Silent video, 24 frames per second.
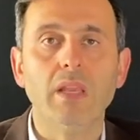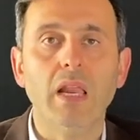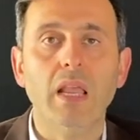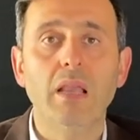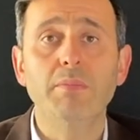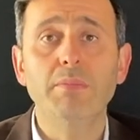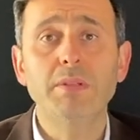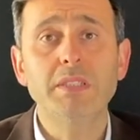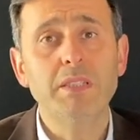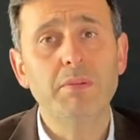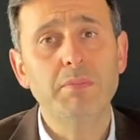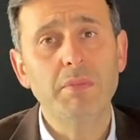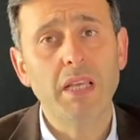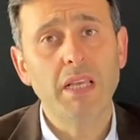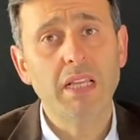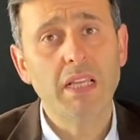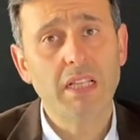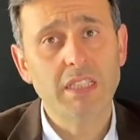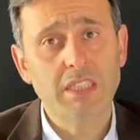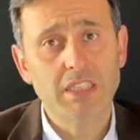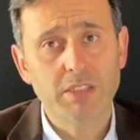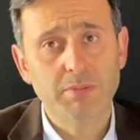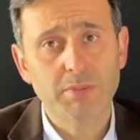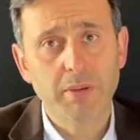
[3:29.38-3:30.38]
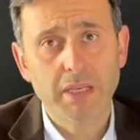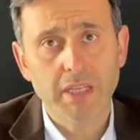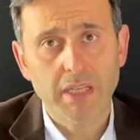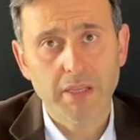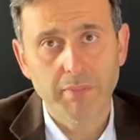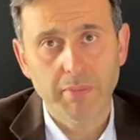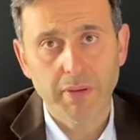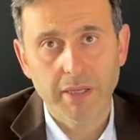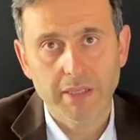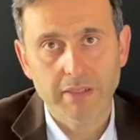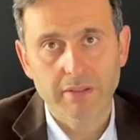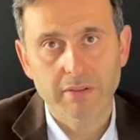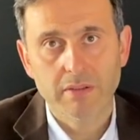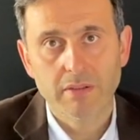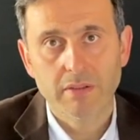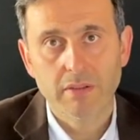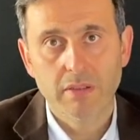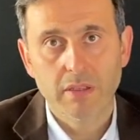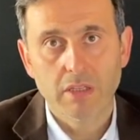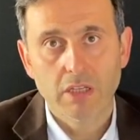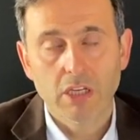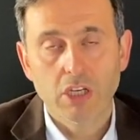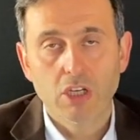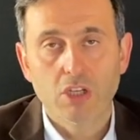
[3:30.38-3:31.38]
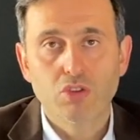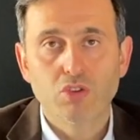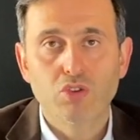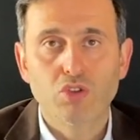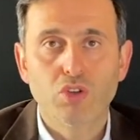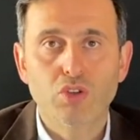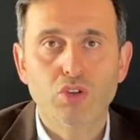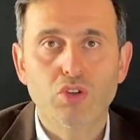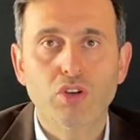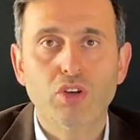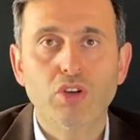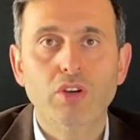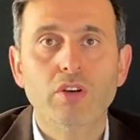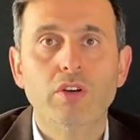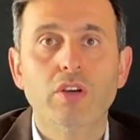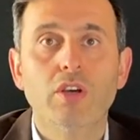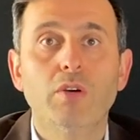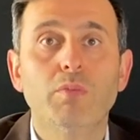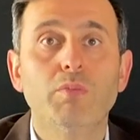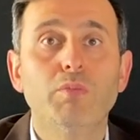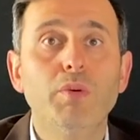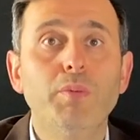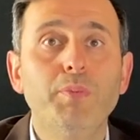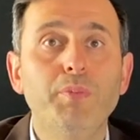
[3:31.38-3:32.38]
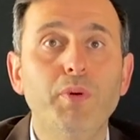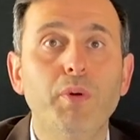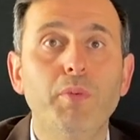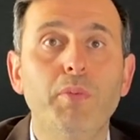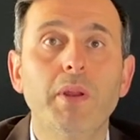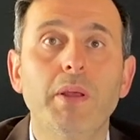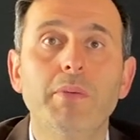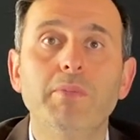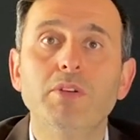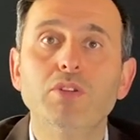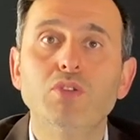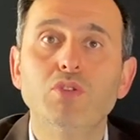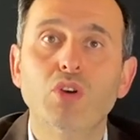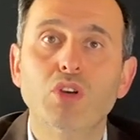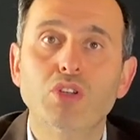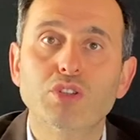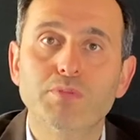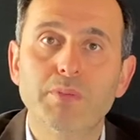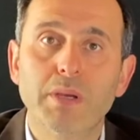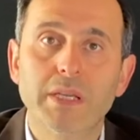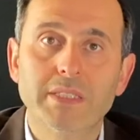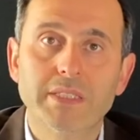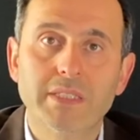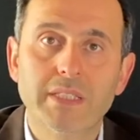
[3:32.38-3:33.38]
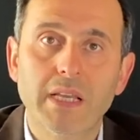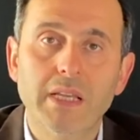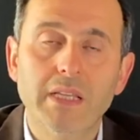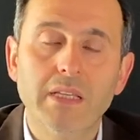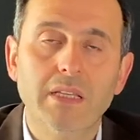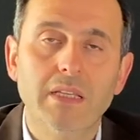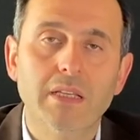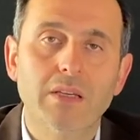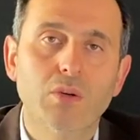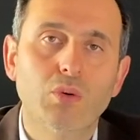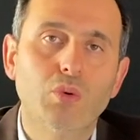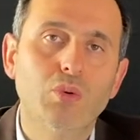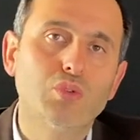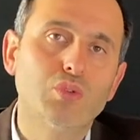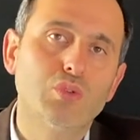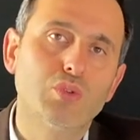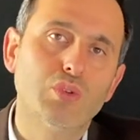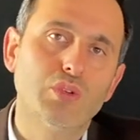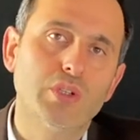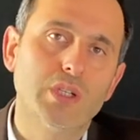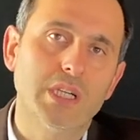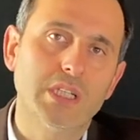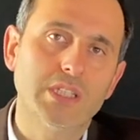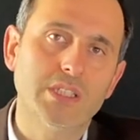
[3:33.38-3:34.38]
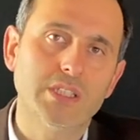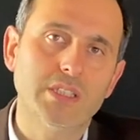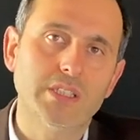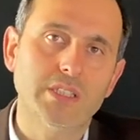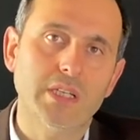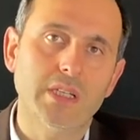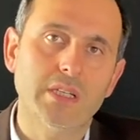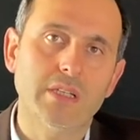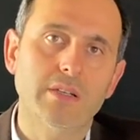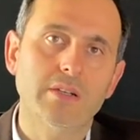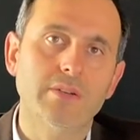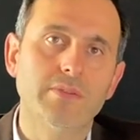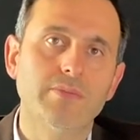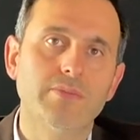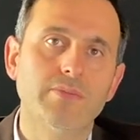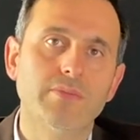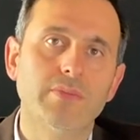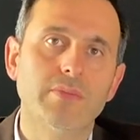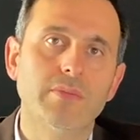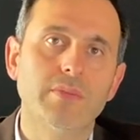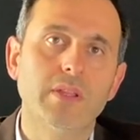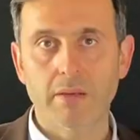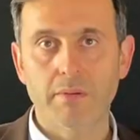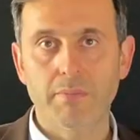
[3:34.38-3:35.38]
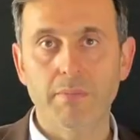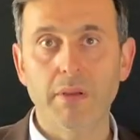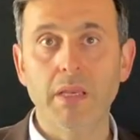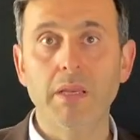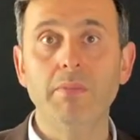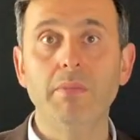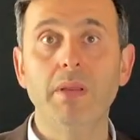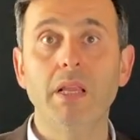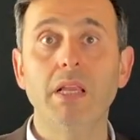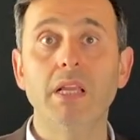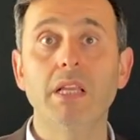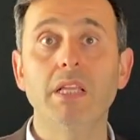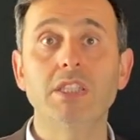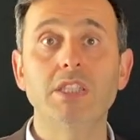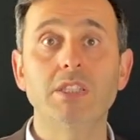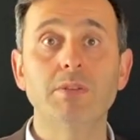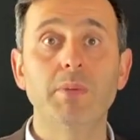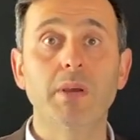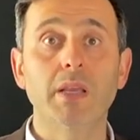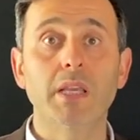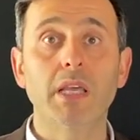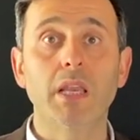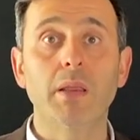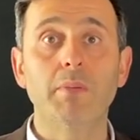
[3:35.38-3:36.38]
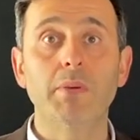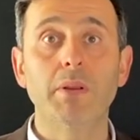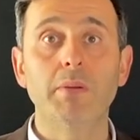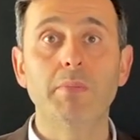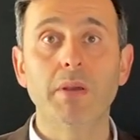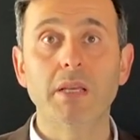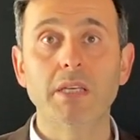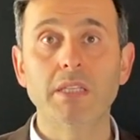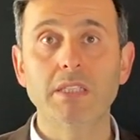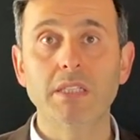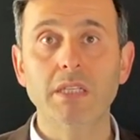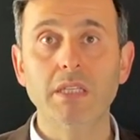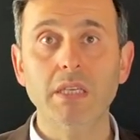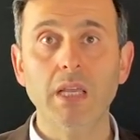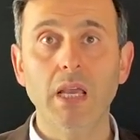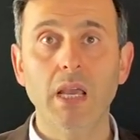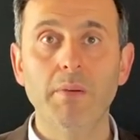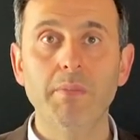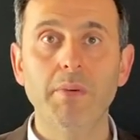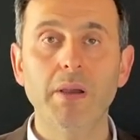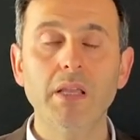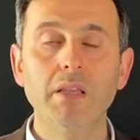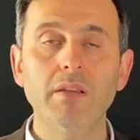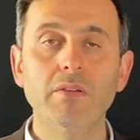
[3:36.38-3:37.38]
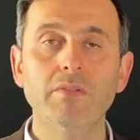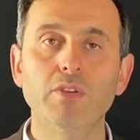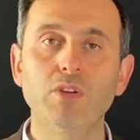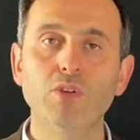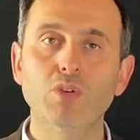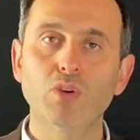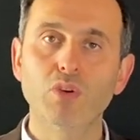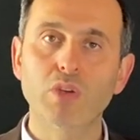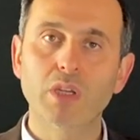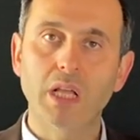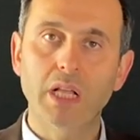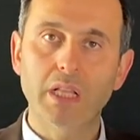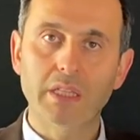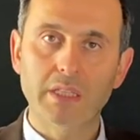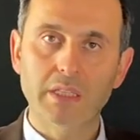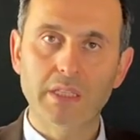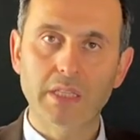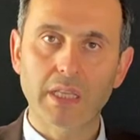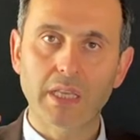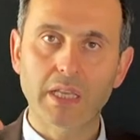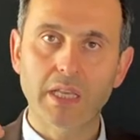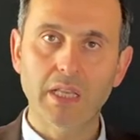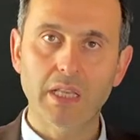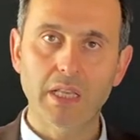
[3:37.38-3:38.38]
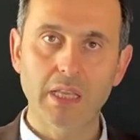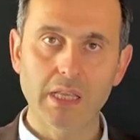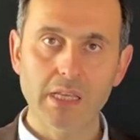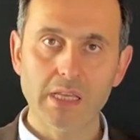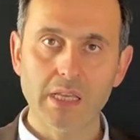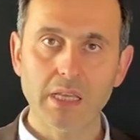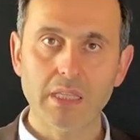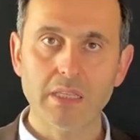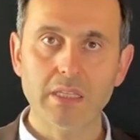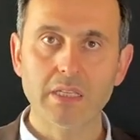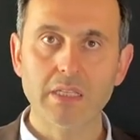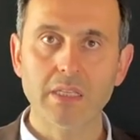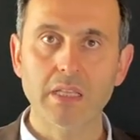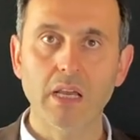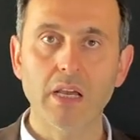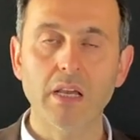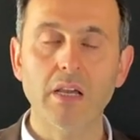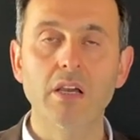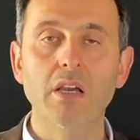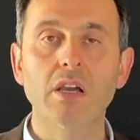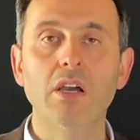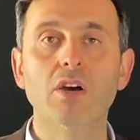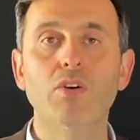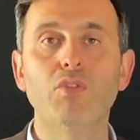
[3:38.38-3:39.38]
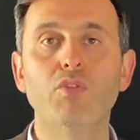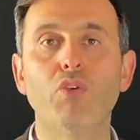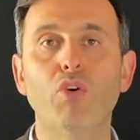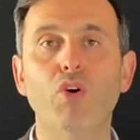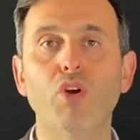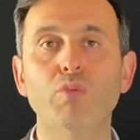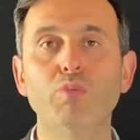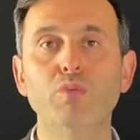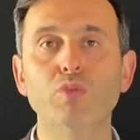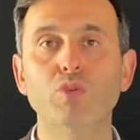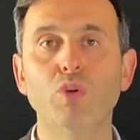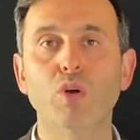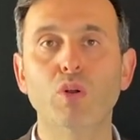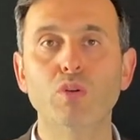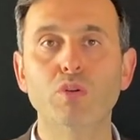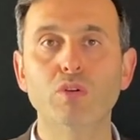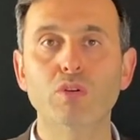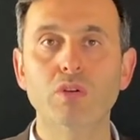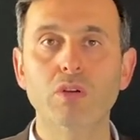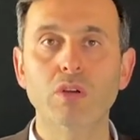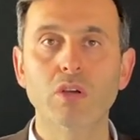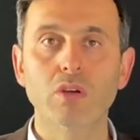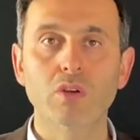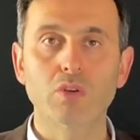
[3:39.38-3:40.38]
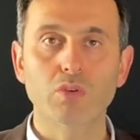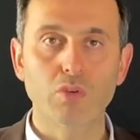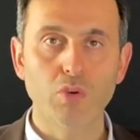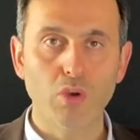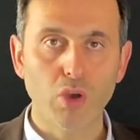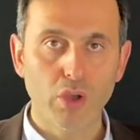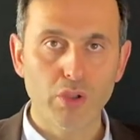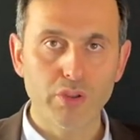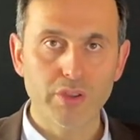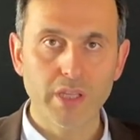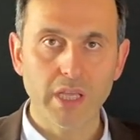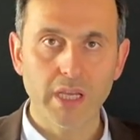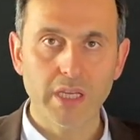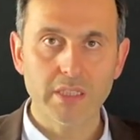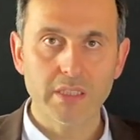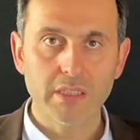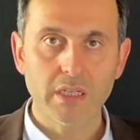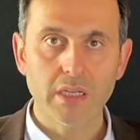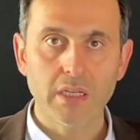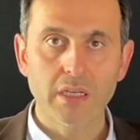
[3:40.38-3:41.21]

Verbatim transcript: bizimle iletişime girmek. Çünkü bu problemi çözmezsen huzurun kaçacak. Benimle iletişime girebilmek için hemen videonun altındaki linke tıkla, formu doldur, gönder.